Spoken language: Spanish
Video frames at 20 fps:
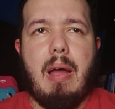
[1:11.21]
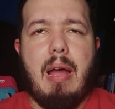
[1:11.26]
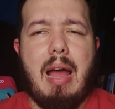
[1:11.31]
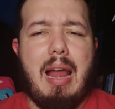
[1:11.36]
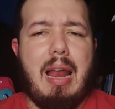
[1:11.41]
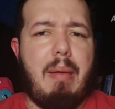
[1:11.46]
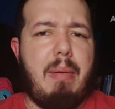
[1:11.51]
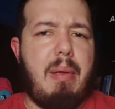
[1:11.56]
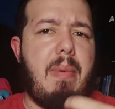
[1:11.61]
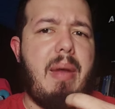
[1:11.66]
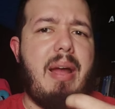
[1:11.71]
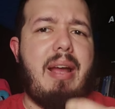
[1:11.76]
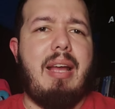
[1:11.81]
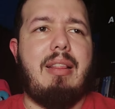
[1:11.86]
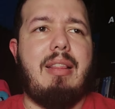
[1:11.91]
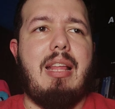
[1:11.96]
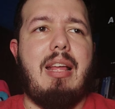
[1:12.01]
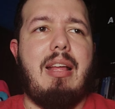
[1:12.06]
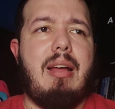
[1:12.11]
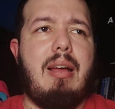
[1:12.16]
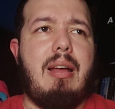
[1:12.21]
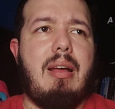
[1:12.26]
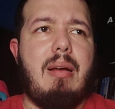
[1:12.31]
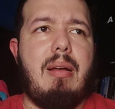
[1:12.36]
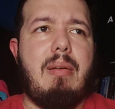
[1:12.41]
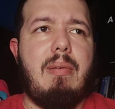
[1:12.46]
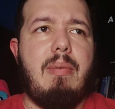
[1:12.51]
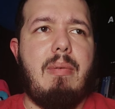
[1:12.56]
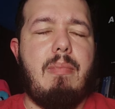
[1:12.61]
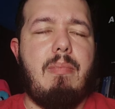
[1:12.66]
a la misma vez que está
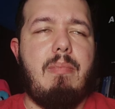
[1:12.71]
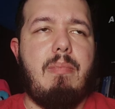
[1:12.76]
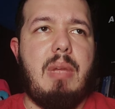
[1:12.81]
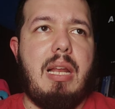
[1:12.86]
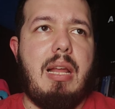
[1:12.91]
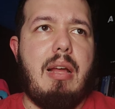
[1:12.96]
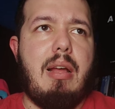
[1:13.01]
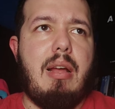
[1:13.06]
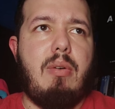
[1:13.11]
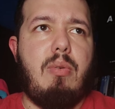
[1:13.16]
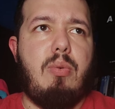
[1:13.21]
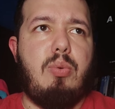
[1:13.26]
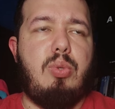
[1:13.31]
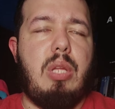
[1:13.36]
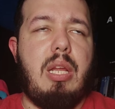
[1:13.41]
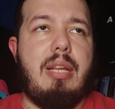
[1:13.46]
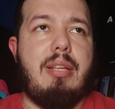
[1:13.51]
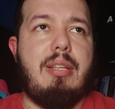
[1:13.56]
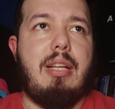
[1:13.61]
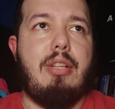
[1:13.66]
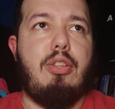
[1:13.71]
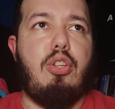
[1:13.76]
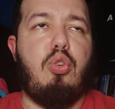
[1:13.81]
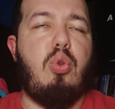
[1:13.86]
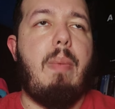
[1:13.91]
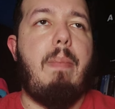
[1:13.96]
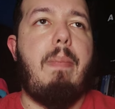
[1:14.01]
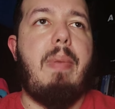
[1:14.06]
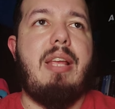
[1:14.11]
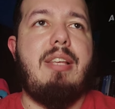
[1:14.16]
¿verdad? utilizando
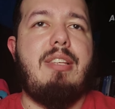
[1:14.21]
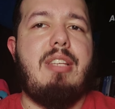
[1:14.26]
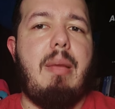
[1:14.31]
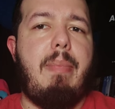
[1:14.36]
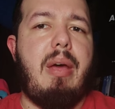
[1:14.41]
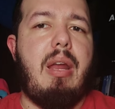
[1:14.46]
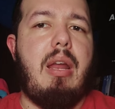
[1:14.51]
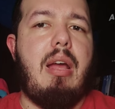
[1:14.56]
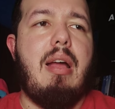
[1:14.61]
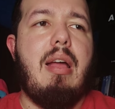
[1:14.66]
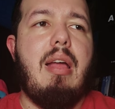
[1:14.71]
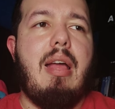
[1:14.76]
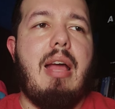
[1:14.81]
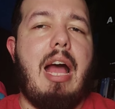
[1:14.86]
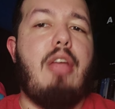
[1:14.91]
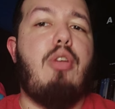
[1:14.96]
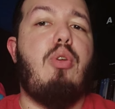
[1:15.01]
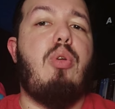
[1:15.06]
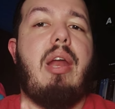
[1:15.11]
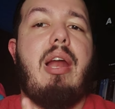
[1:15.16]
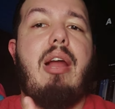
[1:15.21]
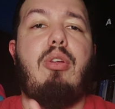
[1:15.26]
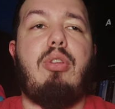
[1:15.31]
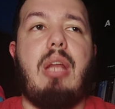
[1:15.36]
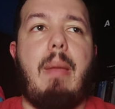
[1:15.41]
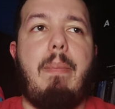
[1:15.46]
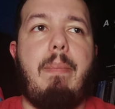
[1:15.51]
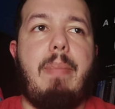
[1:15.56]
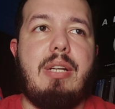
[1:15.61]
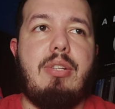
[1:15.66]
su experiencia para ayudar a
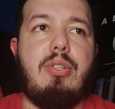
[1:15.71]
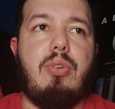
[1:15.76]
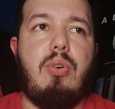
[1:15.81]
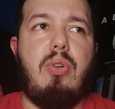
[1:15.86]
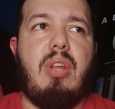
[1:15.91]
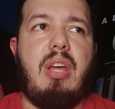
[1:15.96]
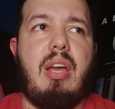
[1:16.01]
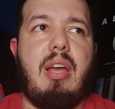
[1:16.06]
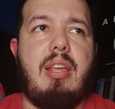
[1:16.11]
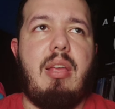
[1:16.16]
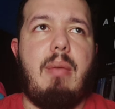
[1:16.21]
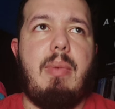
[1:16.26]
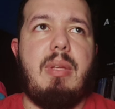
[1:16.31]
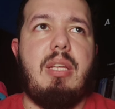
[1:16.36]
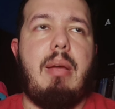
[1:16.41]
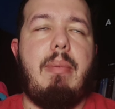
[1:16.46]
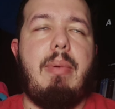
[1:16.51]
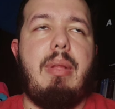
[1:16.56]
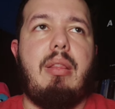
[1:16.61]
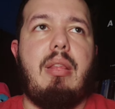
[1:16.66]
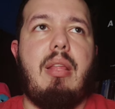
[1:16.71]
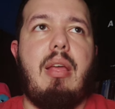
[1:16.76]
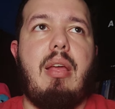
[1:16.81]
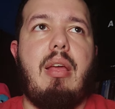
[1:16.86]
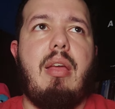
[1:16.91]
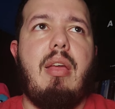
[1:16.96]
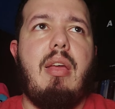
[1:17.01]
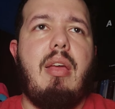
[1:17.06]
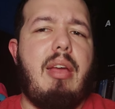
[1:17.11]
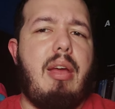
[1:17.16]
otras personas. Ella
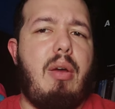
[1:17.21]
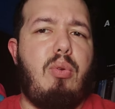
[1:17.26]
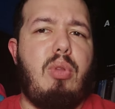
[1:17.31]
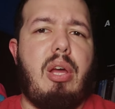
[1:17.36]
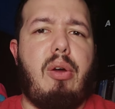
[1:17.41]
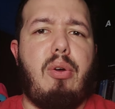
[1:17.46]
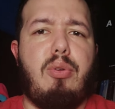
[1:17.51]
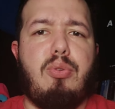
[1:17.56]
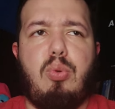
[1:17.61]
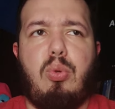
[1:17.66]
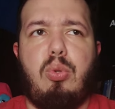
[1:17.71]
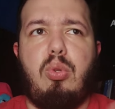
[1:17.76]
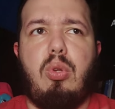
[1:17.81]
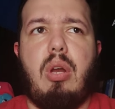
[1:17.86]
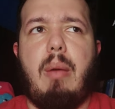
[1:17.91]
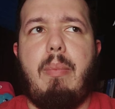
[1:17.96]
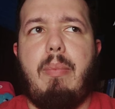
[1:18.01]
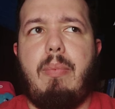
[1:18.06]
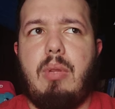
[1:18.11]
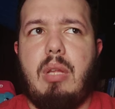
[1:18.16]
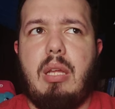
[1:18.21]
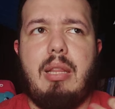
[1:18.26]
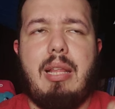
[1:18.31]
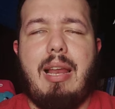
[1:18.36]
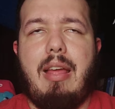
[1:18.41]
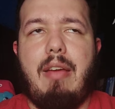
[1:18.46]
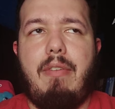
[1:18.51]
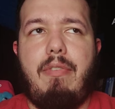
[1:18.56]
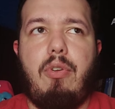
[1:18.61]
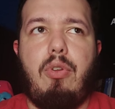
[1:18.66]
básicamente es una consultora de
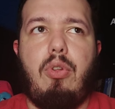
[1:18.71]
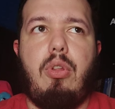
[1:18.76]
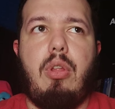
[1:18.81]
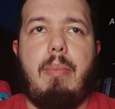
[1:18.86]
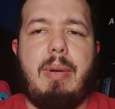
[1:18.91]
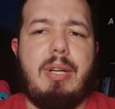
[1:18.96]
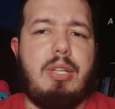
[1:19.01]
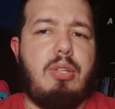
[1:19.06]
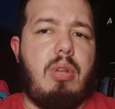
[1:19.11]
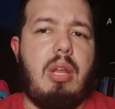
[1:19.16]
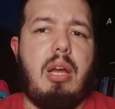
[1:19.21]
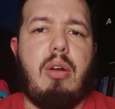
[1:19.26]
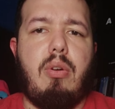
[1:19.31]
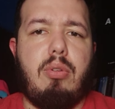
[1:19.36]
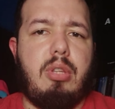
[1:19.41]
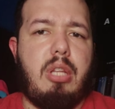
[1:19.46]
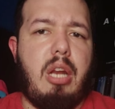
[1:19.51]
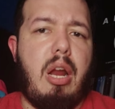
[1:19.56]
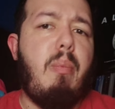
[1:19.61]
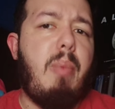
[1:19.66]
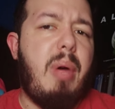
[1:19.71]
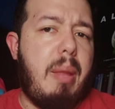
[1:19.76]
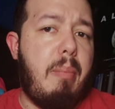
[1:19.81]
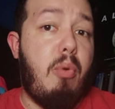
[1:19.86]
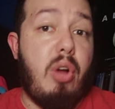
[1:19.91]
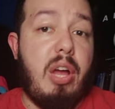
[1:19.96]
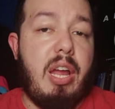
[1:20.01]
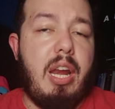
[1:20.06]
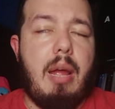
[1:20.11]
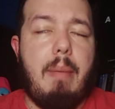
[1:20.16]
teléfono de personas con trauma, de
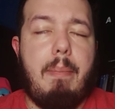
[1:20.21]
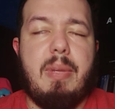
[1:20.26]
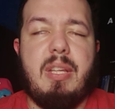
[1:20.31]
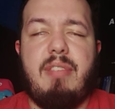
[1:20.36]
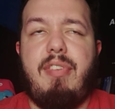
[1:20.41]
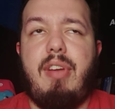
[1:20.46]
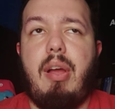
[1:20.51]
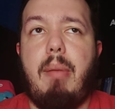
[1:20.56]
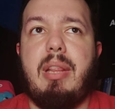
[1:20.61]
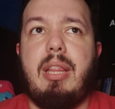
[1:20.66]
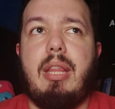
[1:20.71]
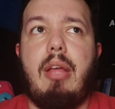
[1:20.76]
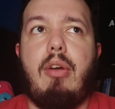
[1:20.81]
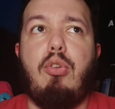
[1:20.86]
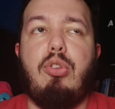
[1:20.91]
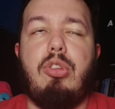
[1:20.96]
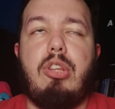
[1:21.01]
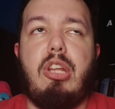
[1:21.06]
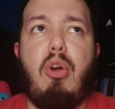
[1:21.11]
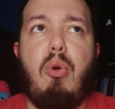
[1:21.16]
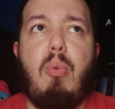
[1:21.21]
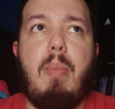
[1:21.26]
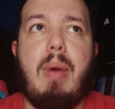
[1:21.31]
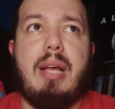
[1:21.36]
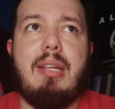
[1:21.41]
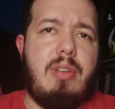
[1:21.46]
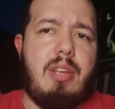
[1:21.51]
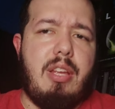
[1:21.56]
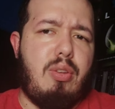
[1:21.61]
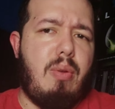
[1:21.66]
mujeres específicamente con
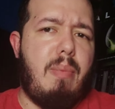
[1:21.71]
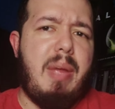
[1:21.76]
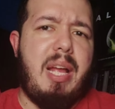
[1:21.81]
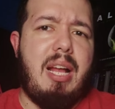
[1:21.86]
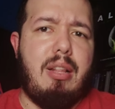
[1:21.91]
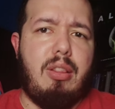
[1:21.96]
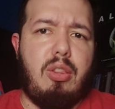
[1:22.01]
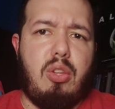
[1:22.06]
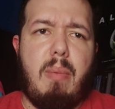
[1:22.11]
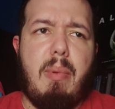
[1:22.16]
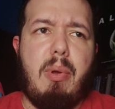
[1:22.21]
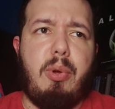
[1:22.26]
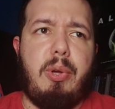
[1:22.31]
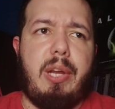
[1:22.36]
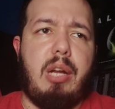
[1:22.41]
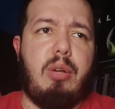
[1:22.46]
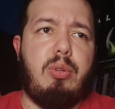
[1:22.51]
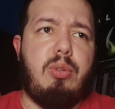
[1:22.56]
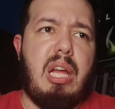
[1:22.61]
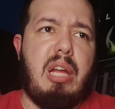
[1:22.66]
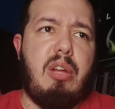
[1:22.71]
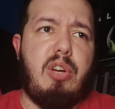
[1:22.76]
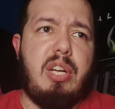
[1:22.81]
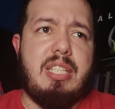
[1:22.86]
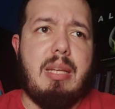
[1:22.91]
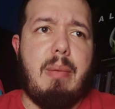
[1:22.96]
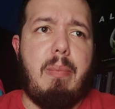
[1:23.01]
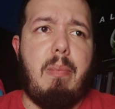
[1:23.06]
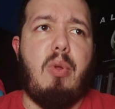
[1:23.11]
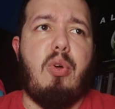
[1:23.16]
trauma. Y eso me encantó y me hubiera gustado
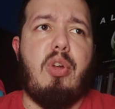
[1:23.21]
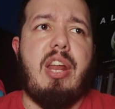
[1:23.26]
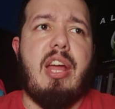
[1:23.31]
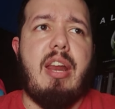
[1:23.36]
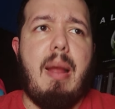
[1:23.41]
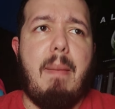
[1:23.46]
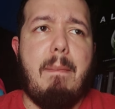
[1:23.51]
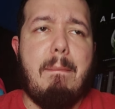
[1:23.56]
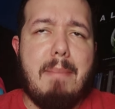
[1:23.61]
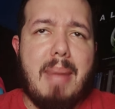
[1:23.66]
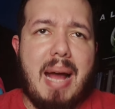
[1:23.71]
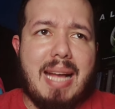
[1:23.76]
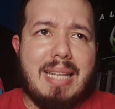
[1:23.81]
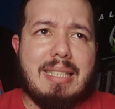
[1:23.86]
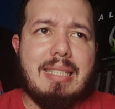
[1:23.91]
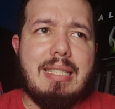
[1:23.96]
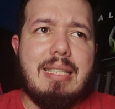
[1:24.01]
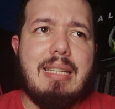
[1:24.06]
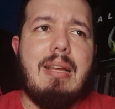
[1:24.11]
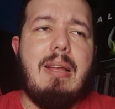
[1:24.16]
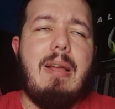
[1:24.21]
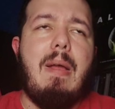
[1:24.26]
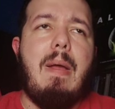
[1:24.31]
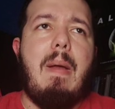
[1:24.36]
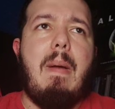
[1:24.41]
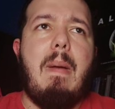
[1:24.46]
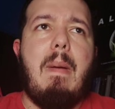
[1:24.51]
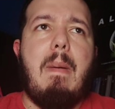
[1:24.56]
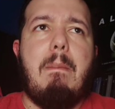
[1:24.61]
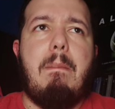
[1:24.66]
que se explorara más.
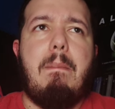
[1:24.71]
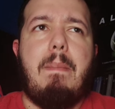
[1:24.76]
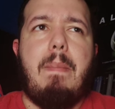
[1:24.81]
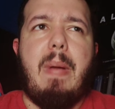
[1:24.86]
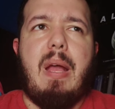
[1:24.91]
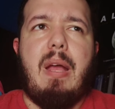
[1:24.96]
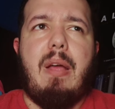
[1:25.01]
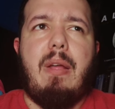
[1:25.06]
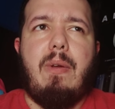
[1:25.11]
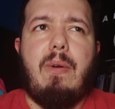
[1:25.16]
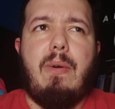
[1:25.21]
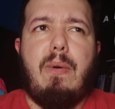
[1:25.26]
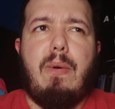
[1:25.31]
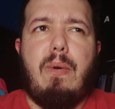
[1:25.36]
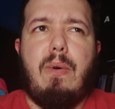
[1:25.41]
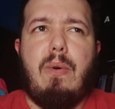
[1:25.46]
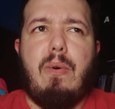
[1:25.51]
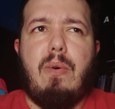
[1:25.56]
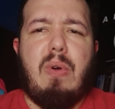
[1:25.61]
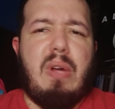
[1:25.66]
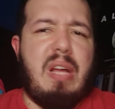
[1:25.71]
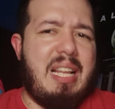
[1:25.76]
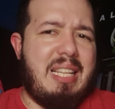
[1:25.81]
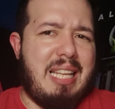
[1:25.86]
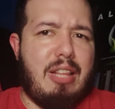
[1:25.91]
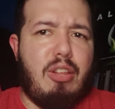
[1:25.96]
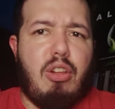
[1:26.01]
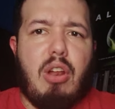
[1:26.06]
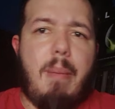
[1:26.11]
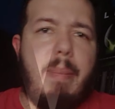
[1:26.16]
Pero esa no es